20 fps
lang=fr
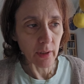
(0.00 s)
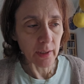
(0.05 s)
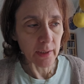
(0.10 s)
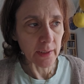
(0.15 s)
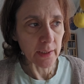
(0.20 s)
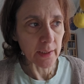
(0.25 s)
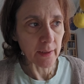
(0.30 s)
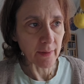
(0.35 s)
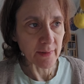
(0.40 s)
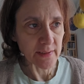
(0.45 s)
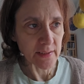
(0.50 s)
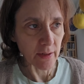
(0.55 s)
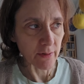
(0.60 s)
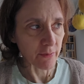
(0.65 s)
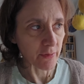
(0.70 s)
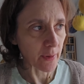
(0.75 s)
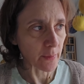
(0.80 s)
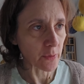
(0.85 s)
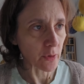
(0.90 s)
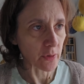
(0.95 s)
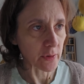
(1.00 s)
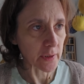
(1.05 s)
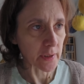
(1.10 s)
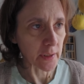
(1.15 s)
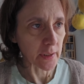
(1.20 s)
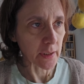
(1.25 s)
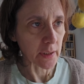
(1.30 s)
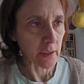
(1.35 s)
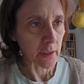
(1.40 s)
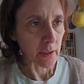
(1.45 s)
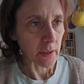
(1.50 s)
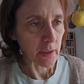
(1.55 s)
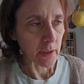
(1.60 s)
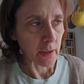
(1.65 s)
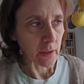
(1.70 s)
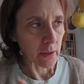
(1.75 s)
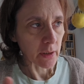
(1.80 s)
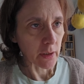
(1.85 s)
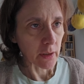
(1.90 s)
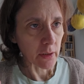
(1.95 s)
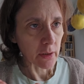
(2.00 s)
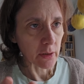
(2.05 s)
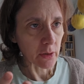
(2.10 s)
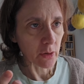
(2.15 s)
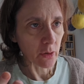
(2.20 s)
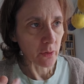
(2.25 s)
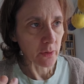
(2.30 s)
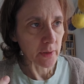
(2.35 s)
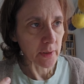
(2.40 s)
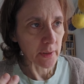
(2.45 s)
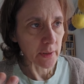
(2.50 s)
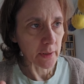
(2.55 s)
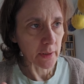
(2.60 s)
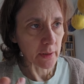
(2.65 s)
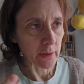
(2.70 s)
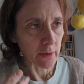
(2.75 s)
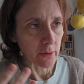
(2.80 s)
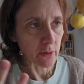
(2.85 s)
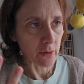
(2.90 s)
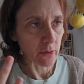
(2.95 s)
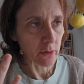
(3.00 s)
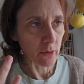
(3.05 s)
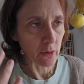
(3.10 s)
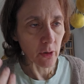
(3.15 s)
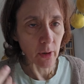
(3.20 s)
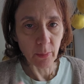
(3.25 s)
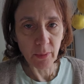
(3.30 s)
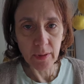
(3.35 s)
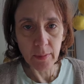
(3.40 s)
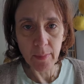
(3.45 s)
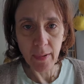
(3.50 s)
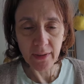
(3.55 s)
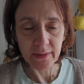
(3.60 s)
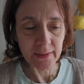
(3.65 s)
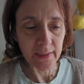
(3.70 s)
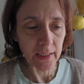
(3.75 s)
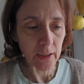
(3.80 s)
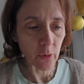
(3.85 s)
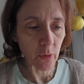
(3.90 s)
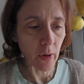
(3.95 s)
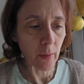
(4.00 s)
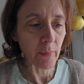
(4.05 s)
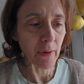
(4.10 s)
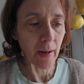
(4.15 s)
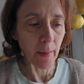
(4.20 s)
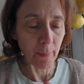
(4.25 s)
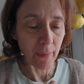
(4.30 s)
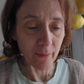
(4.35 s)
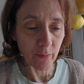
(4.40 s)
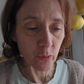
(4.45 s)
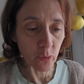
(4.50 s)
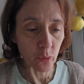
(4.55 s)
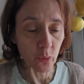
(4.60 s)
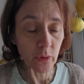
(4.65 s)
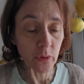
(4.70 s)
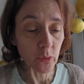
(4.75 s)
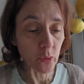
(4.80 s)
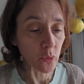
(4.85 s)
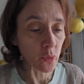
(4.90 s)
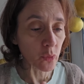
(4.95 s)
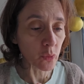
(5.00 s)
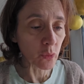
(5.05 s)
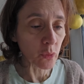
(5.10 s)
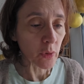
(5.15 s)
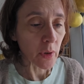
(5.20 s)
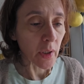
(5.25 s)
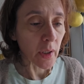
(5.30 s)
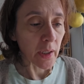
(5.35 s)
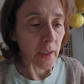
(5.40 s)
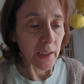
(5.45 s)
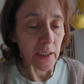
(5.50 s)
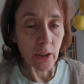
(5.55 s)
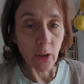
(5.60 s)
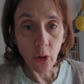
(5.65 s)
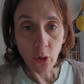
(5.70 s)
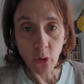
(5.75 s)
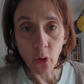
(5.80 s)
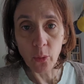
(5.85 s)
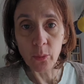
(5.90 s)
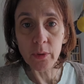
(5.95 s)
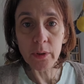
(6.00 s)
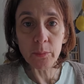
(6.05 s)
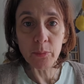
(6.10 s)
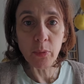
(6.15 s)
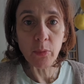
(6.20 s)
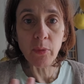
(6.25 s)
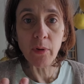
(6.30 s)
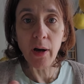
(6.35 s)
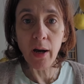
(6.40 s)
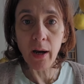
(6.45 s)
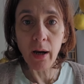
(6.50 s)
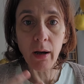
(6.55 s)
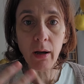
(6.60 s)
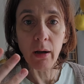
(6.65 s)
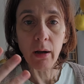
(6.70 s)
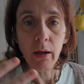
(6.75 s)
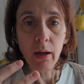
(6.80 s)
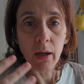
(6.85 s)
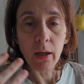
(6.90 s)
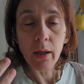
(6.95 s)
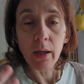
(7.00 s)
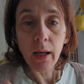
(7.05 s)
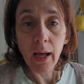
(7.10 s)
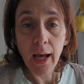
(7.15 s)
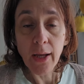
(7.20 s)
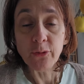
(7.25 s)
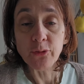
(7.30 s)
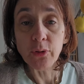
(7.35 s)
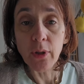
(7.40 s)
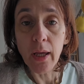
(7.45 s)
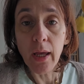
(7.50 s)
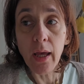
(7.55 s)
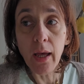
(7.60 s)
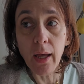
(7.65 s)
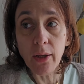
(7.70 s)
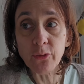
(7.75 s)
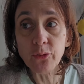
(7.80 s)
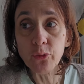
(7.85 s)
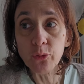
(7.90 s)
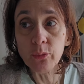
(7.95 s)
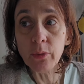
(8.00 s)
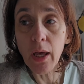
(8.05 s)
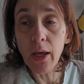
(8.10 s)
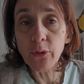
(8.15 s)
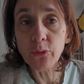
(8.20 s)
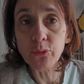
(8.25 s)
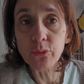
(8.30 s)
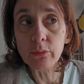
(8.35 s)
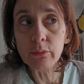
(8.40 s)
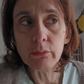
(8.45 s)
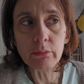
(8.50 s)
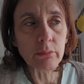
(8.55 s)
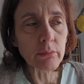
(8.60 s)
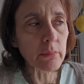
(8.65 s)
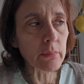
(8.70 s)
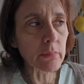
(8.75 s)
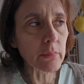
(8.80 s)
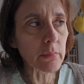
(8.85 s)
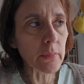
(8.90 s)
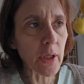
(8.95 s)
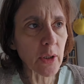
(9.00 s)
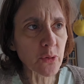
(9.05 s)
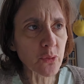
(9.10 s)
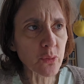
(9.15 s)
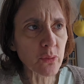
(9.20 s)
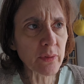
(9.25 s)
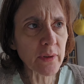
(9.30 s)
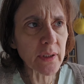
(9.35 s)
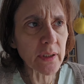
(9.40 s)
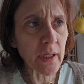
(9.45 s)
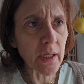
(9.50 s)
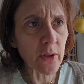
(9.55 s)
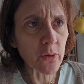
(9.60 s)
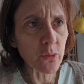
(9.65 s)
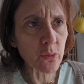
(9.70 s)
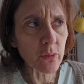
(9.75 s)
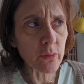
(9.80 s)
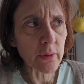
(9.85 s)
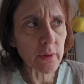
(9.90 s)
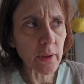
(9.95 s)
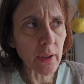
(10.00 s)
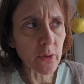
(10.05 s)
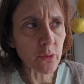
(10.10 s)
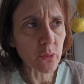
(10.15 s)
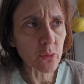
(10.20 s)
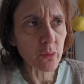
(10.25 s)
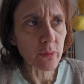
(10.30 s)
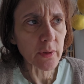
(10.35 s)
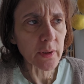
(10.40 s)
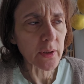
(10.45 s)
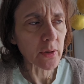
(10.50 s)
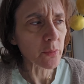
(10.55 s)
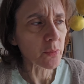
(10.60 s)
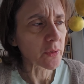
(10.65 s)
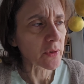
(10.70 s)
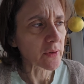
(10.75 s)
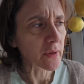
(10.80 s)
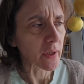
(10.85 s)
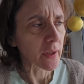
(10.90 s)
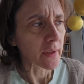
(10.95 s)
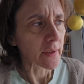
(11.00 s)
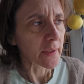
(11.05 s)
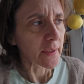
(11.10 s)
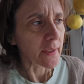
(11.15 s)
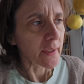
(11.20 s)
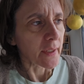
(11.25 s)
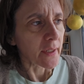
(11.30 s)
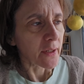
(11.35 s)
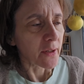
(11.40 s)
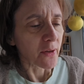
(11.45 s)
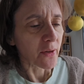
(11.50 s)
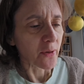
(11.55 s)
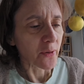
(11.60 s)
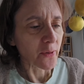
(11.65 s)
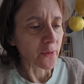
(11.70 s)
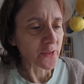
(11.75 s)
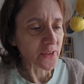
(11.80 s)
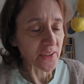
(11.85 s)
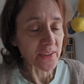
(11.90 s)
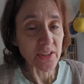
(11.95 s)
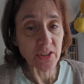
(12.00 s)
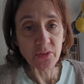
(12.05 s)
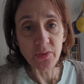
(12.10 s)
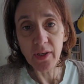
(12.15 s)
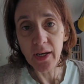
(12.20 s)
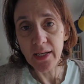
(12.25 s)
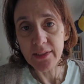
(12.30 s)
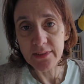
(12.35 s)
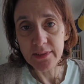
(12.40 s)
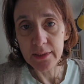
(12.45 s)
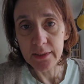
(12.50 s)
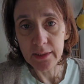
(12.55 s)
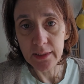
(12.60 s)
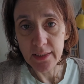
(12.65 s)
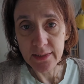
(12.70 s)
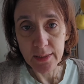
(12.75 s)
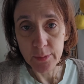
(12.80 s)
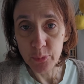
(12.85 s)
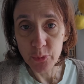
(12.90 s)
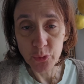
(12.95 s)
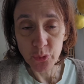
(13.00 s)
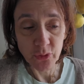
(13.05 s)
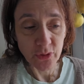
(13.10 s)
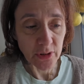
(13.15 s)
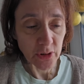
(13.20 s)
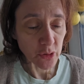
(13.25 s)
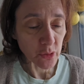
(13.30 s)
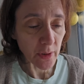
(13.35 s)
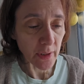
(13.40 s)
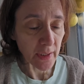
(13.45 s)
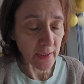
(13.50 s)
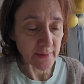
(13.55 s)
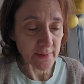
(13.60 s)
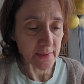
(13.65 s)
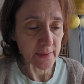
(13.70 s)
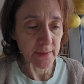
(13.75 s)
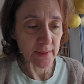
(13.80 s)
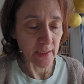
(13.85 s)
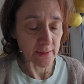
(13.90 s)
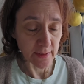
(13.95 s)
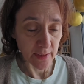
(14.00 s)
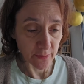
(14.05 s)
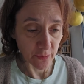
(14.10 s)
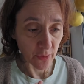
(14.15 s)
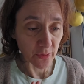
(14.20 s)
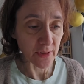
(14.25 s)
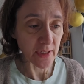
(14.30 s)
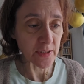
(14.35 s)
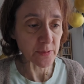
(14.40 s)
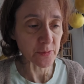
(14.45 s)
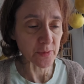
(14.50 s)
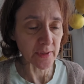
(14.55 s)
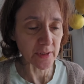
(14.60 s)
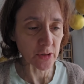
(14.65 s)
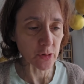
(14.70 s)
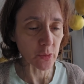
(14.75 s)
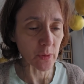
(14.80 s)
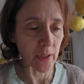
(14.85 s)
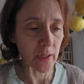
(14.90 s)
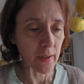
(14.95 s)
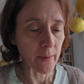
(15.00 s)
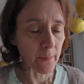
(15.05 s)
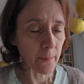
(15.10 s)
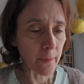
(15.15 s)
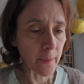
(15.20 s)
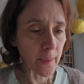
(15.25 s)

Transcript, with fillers: aller avec sa femme dans des, dans des clubs libertins, quoi. Mais elle n'a pas voulu. Du coup, il a endormi pour pouvoir euh, assouver, assouver, assouver, comment on dit ça Satisfaire à ses, à sexuelles, à ses, fantasmes sexuels.